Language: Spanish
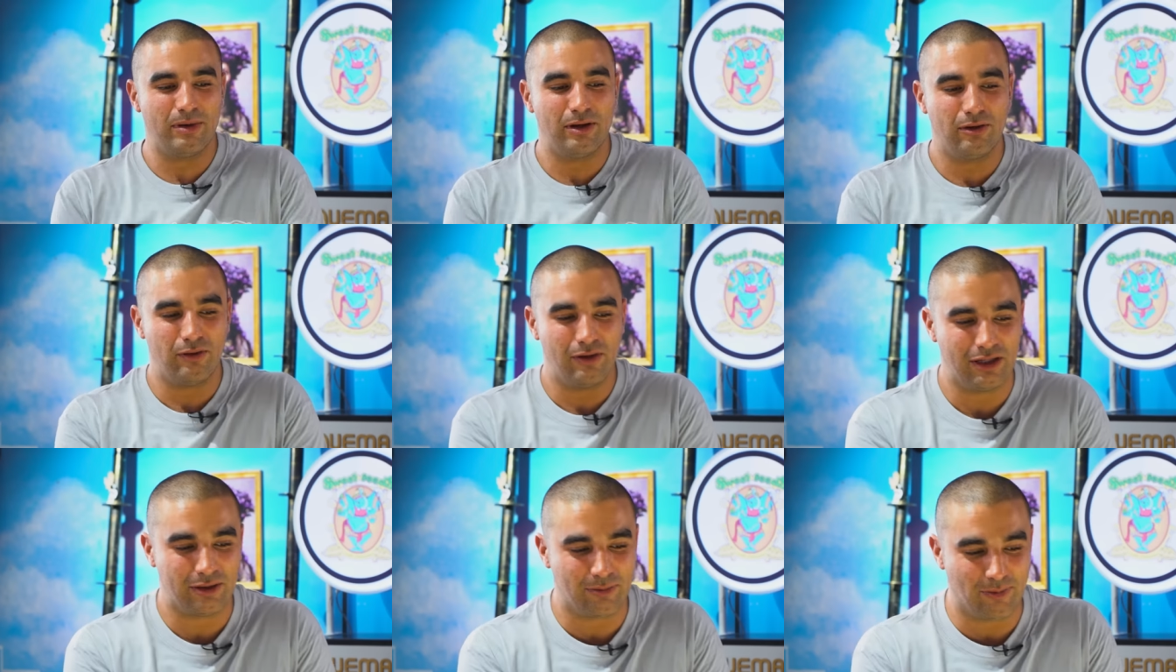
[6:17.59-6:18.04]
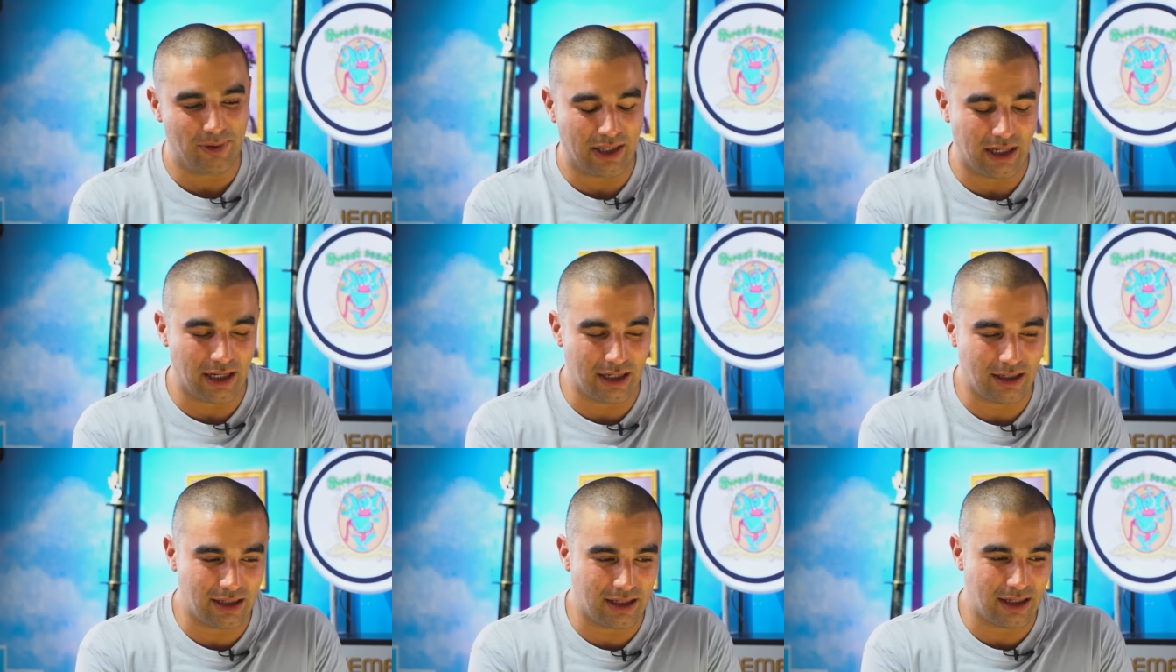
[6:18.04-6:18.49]
primero es
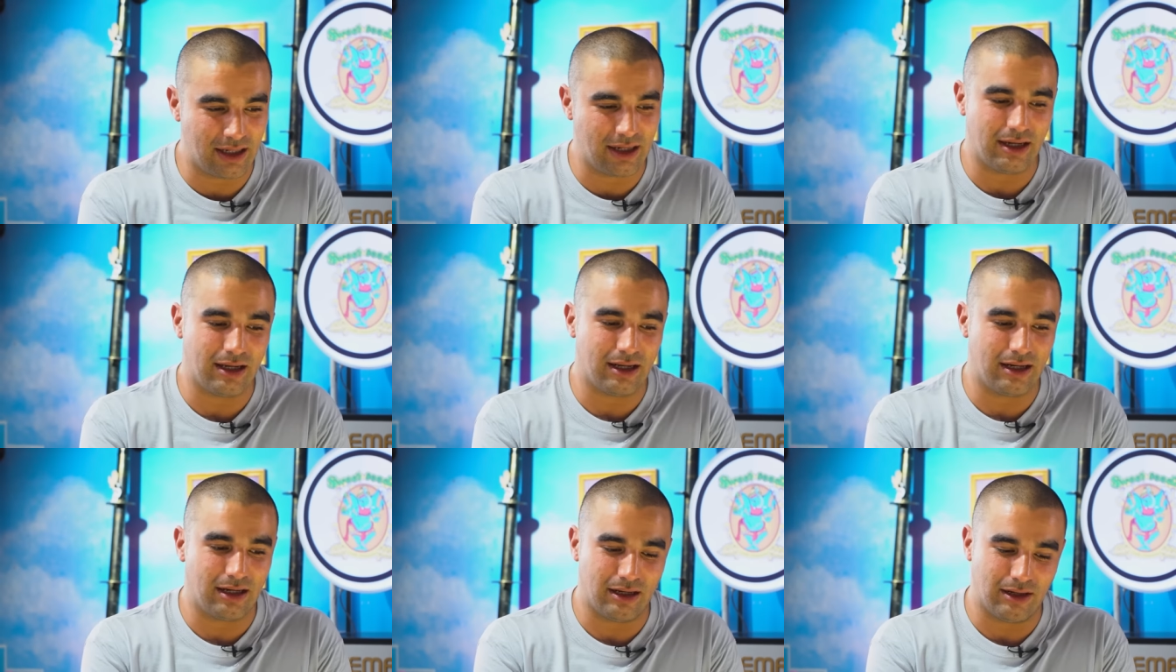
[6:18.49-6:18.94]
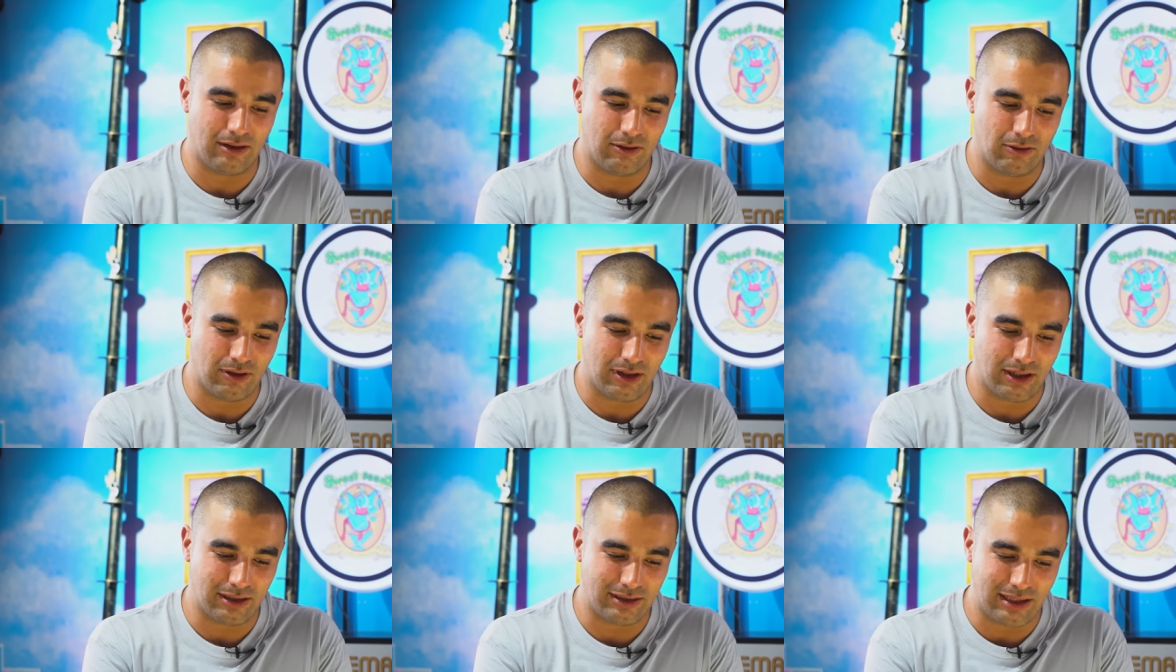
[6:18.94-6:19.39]
explicar que
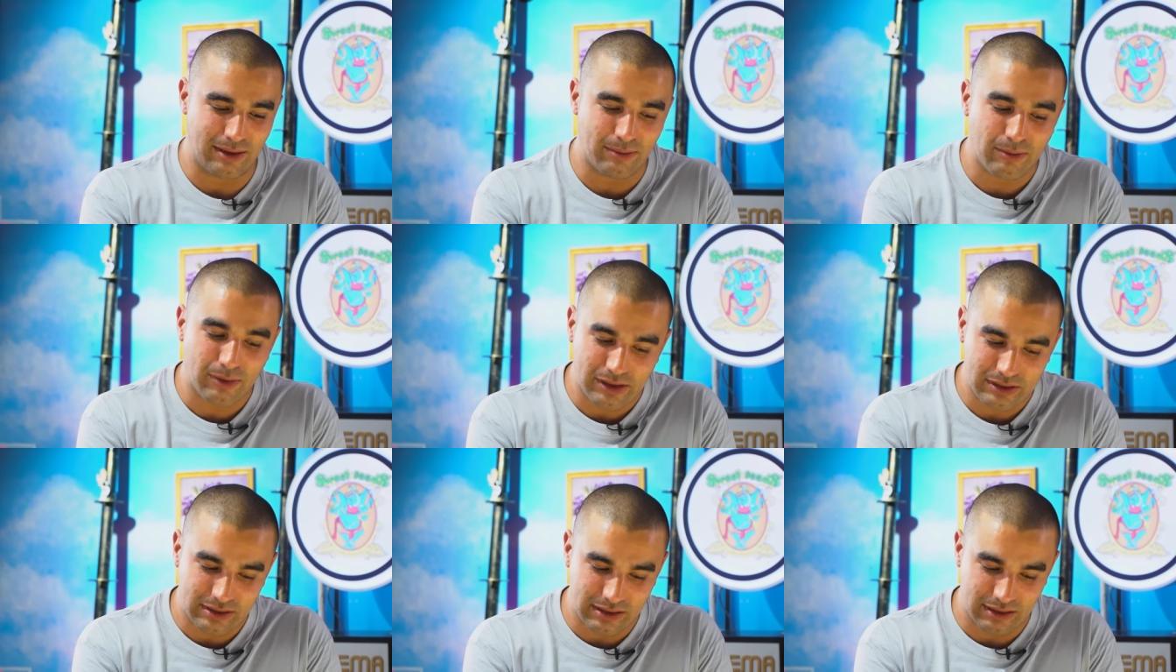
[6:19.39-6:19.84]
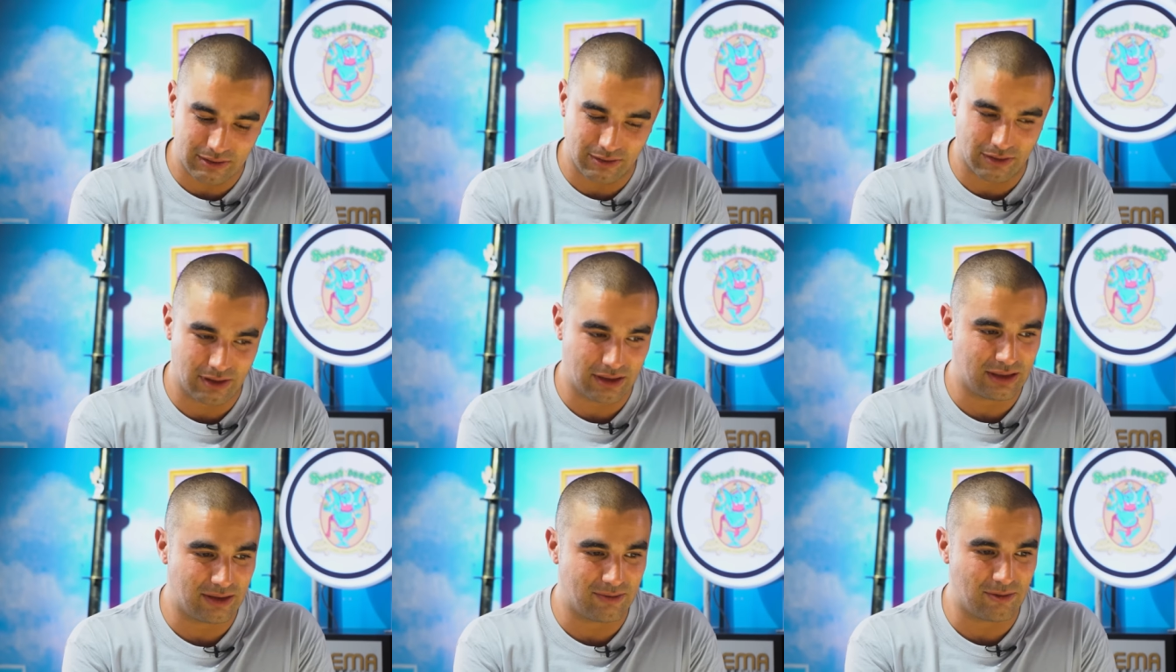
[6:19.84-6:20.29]
lo que estamos
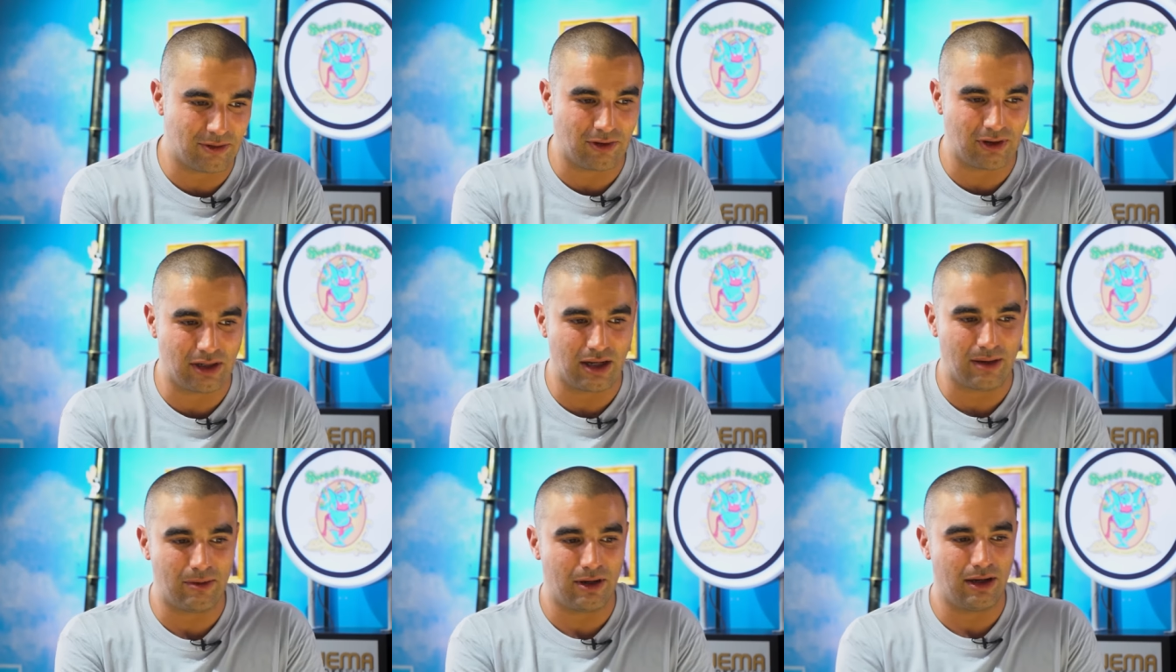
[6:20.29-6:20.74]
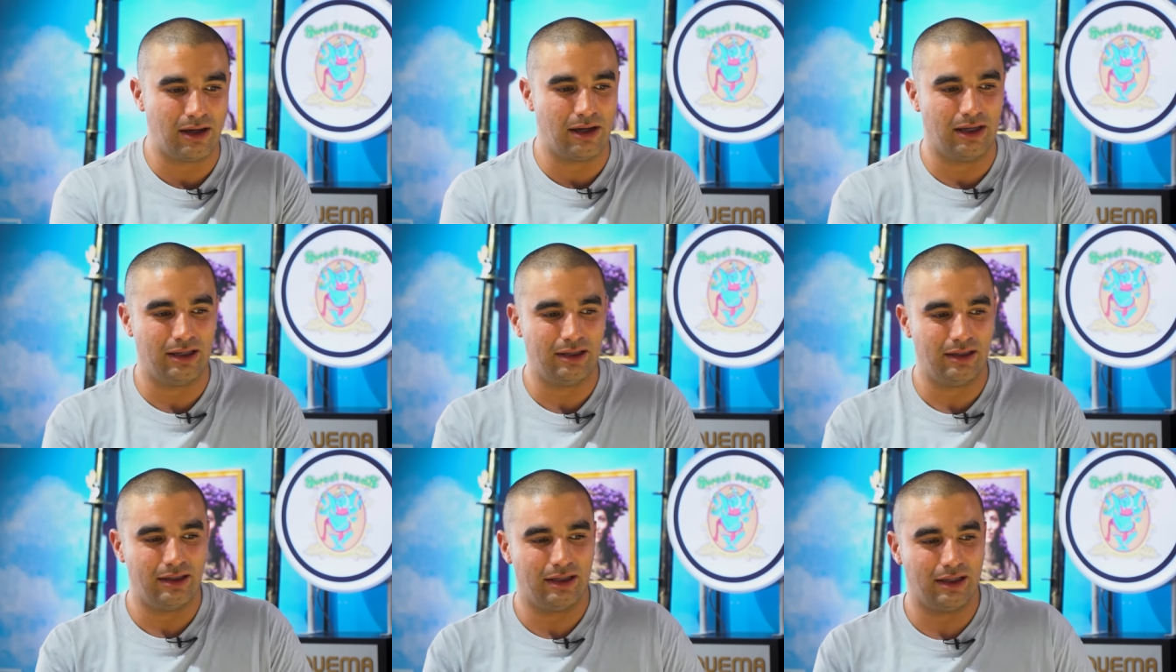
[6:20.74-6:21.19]
haciendo en este programa
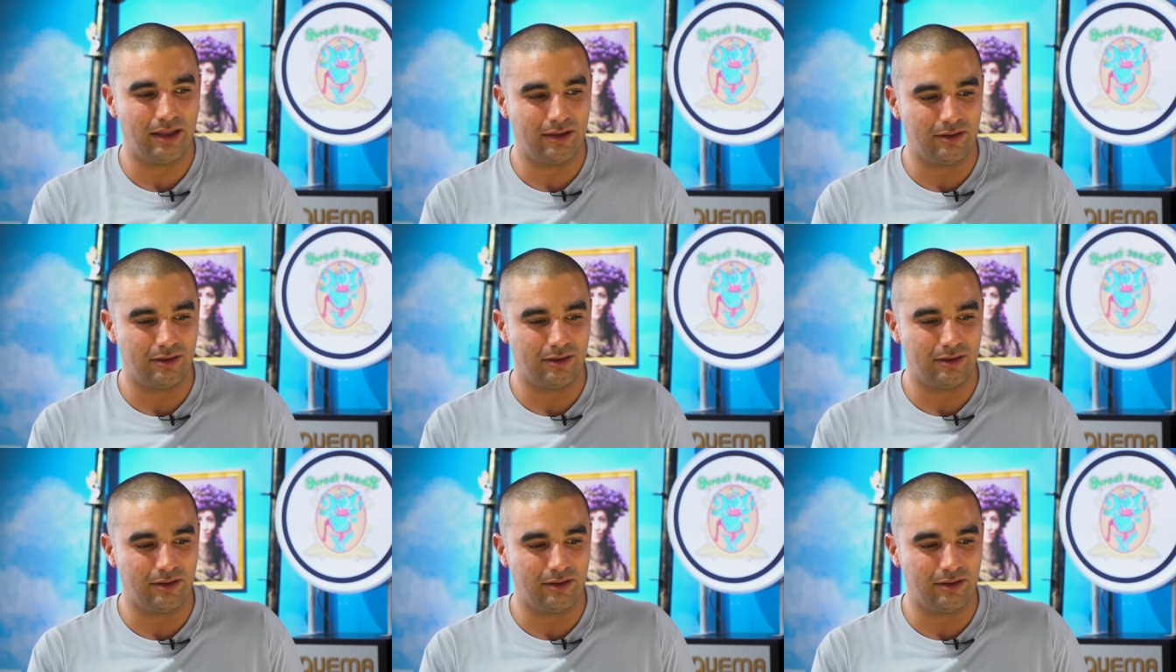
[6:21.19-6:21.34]
es,